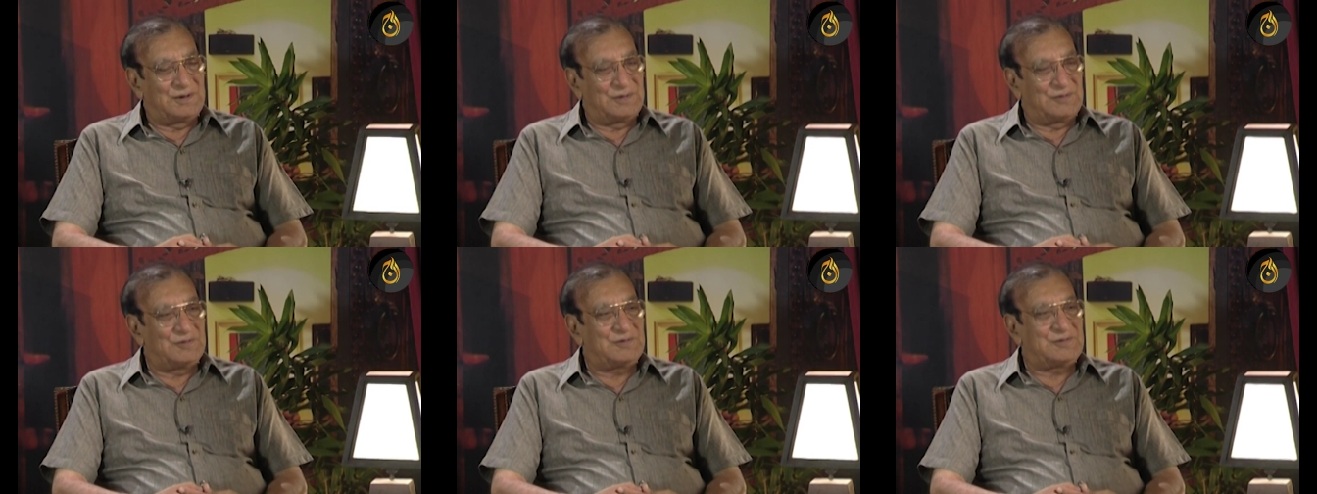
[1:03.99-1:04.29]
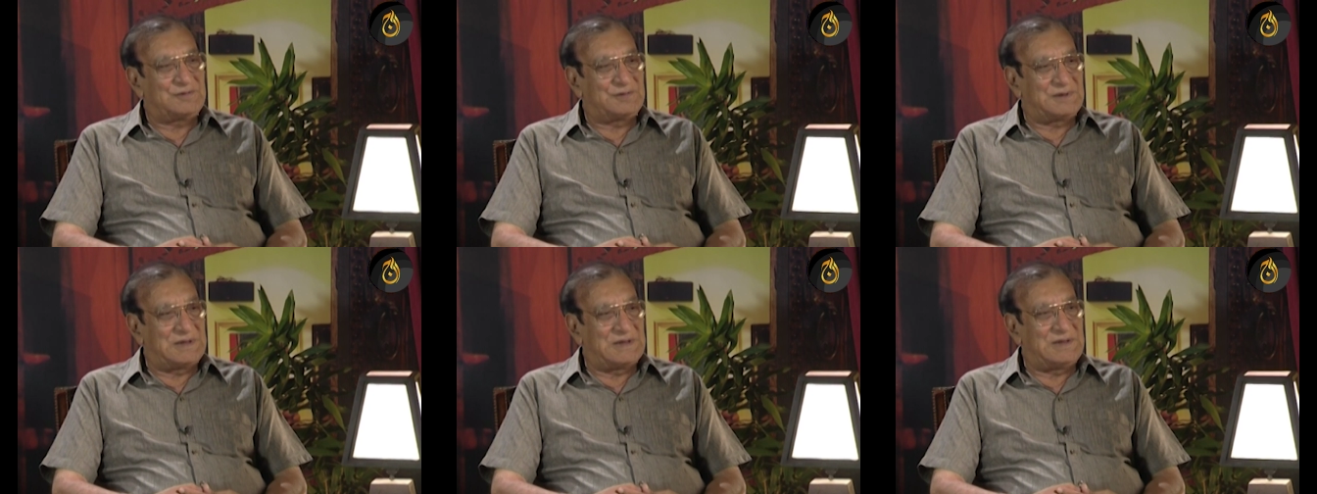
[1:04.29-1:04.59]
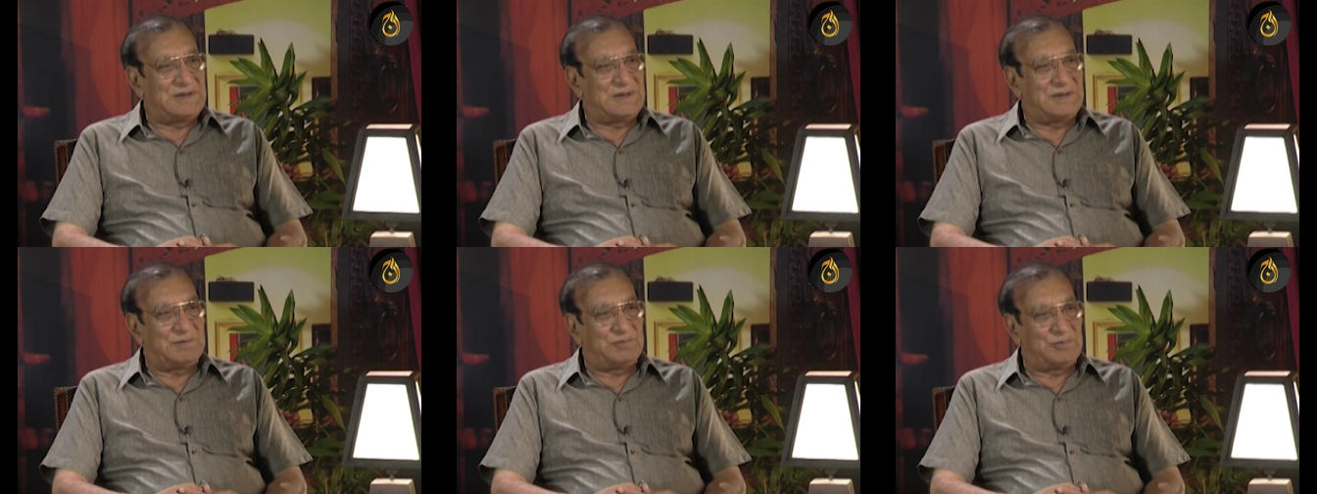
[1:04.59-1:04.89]
तो उसके
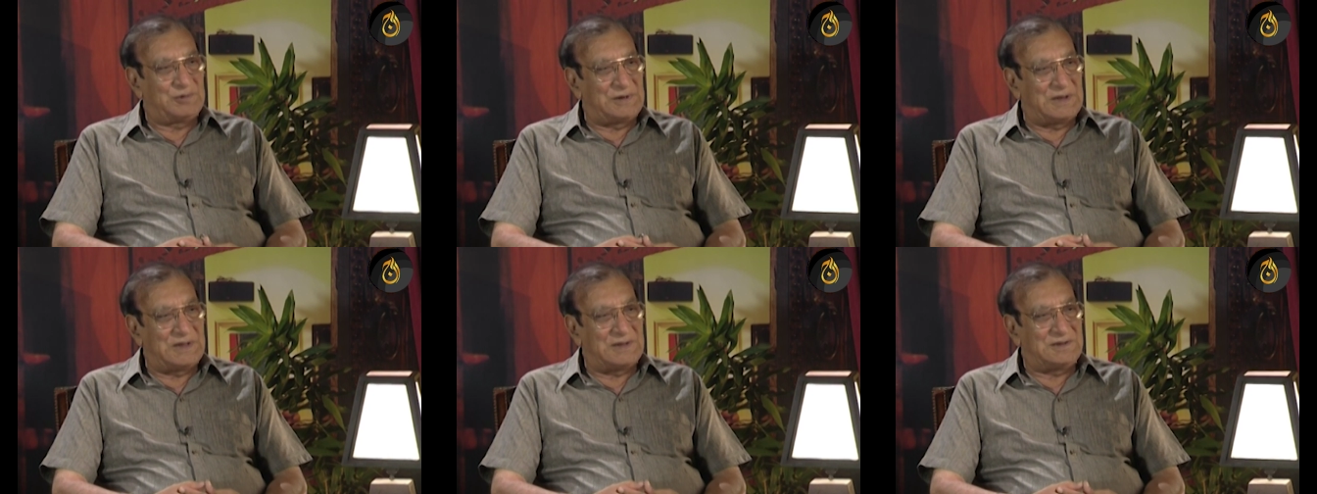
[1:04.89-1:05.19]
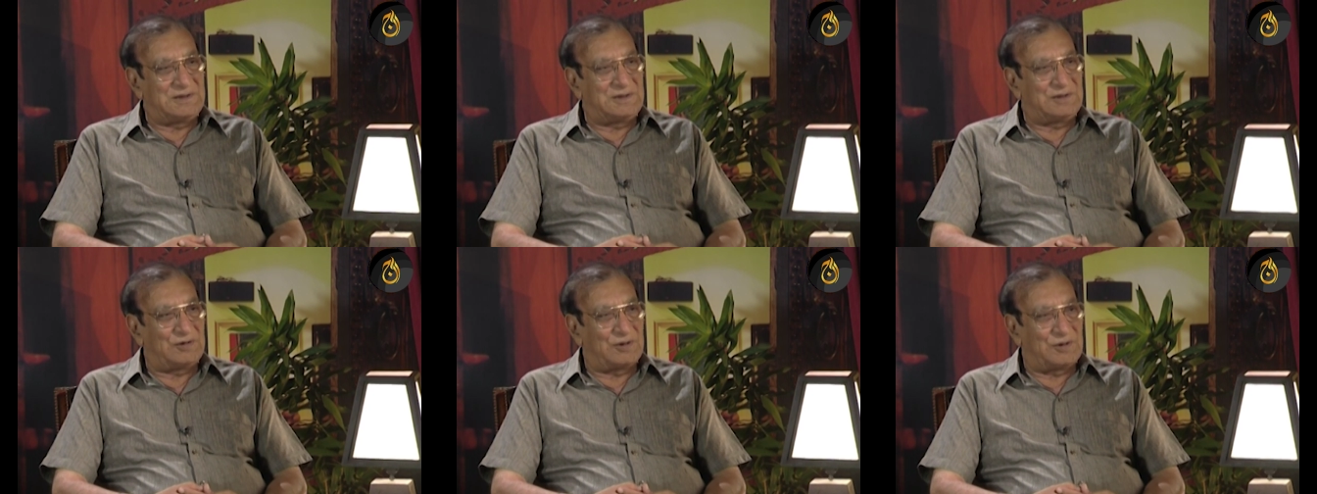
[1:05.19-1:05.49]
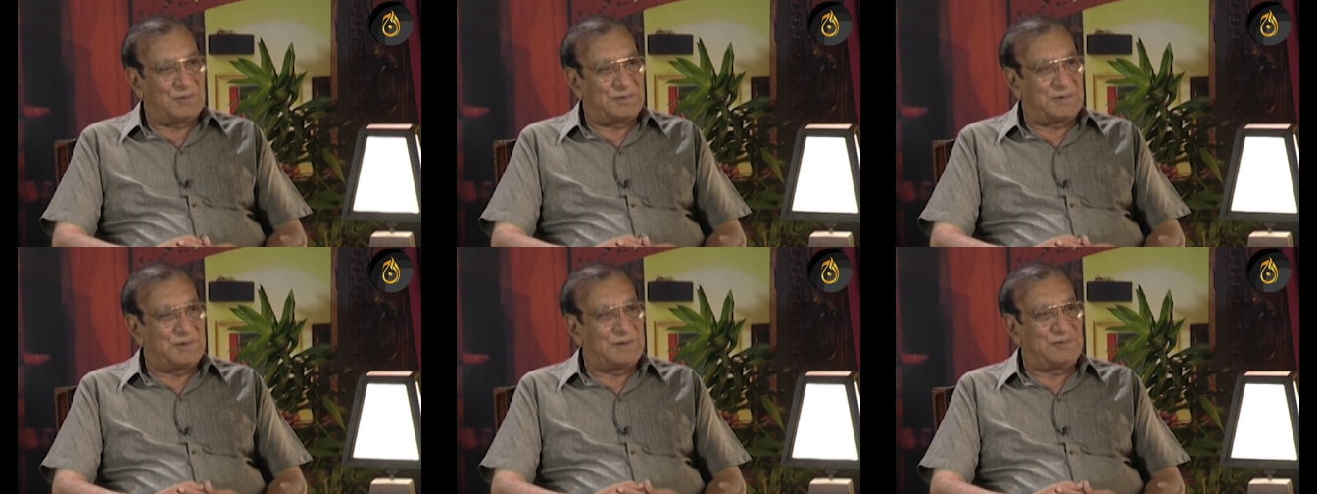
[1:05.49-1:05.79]
लिए बुनियादी
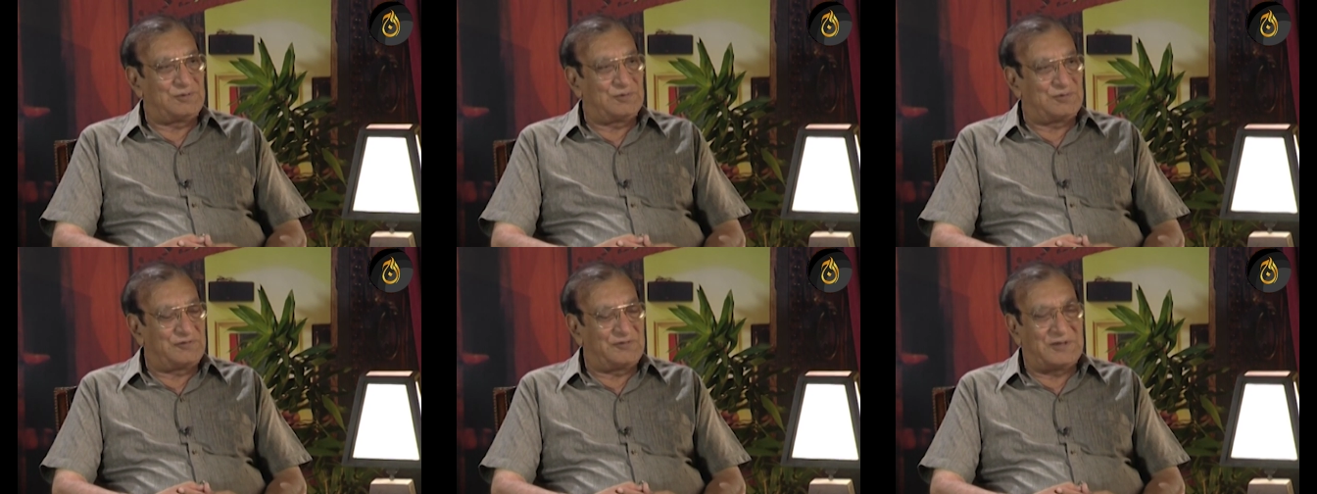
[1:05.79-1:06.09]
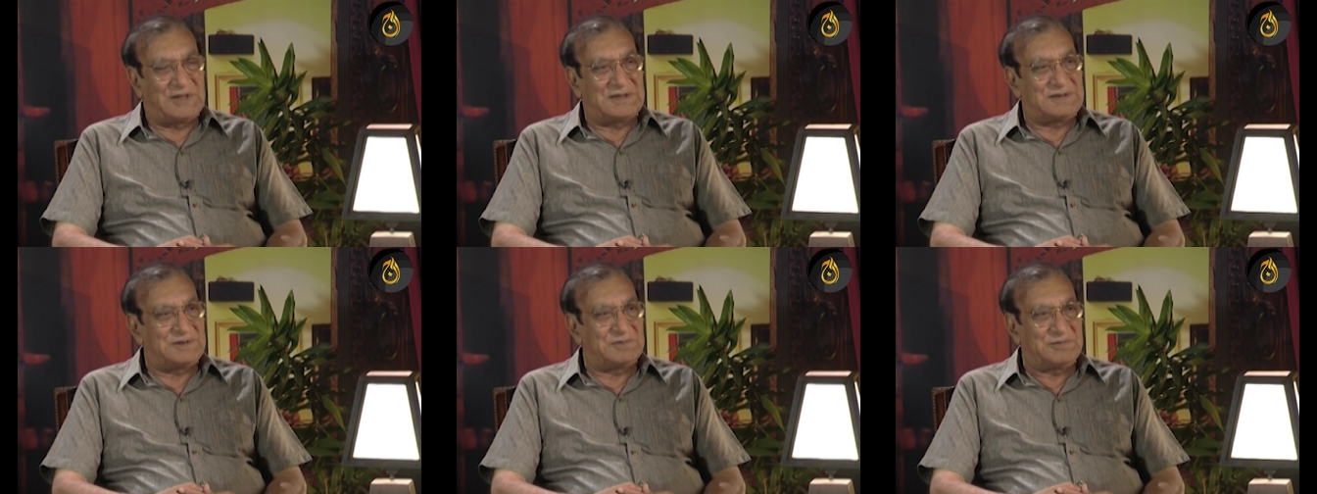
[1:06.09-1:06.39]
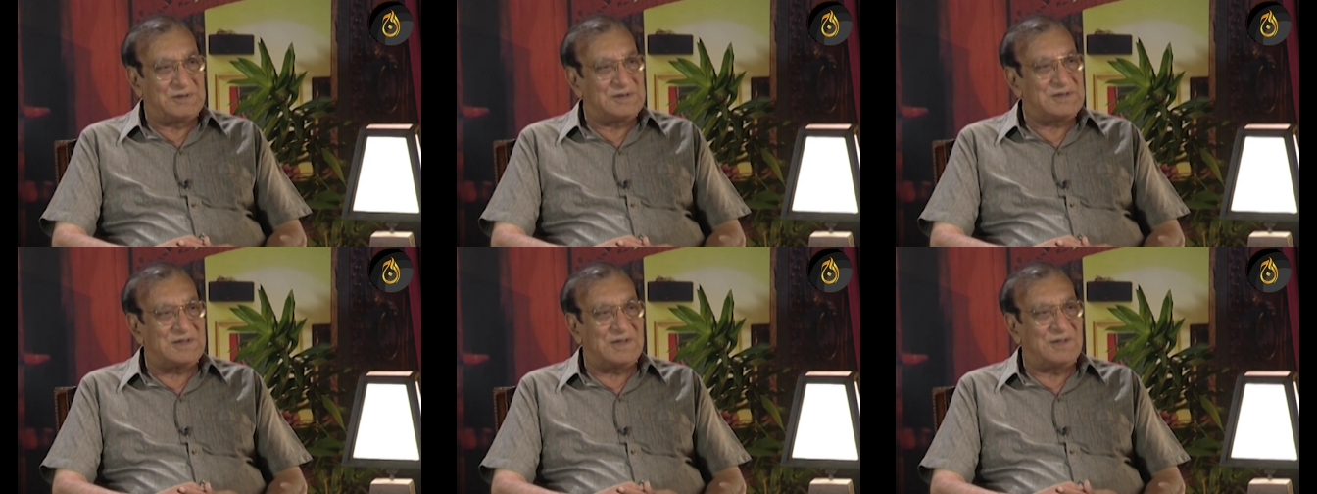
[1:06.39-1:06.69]
तौर पे जुज
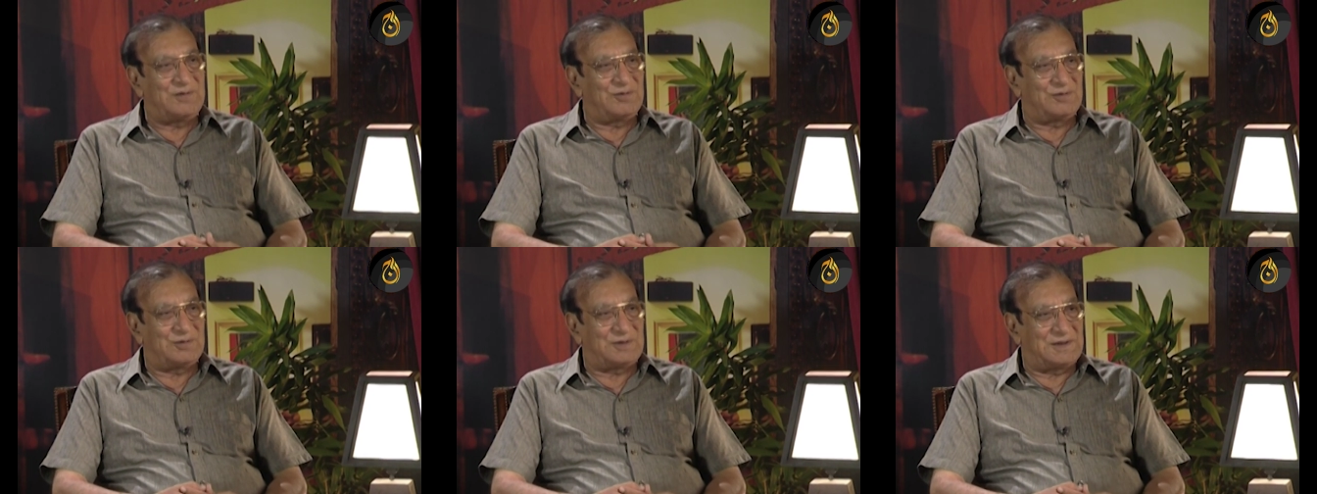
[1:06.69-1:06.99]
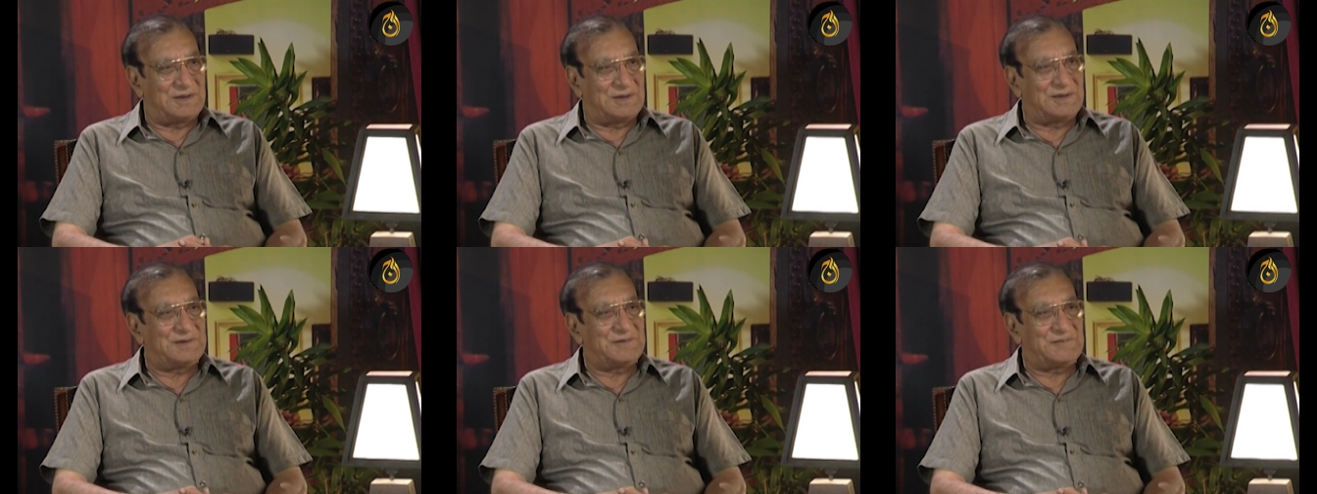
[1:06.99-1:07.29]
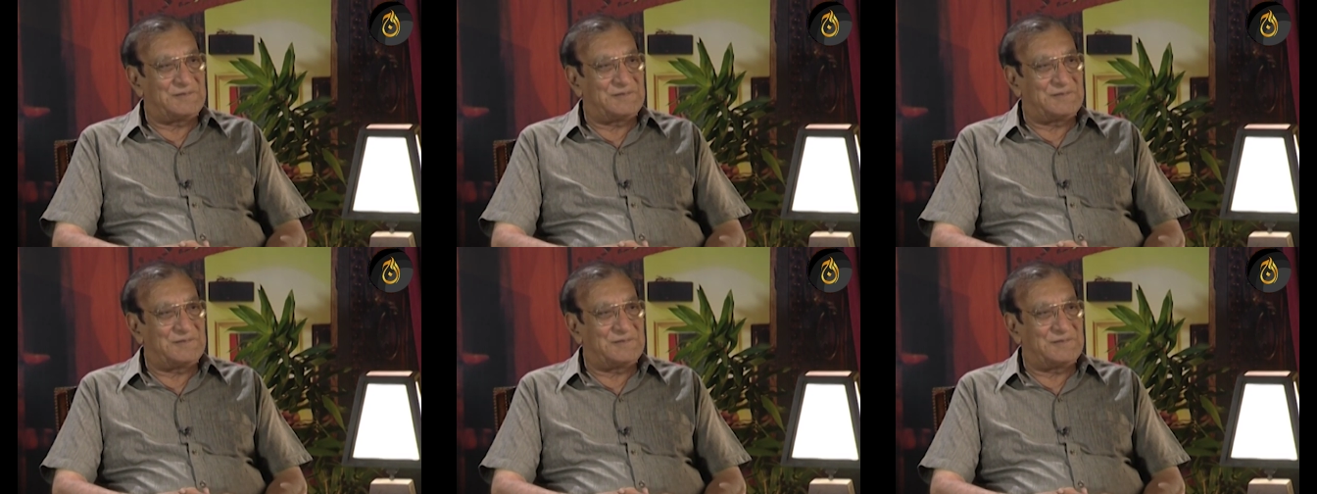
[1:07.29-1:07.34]
आजमेश ही होता है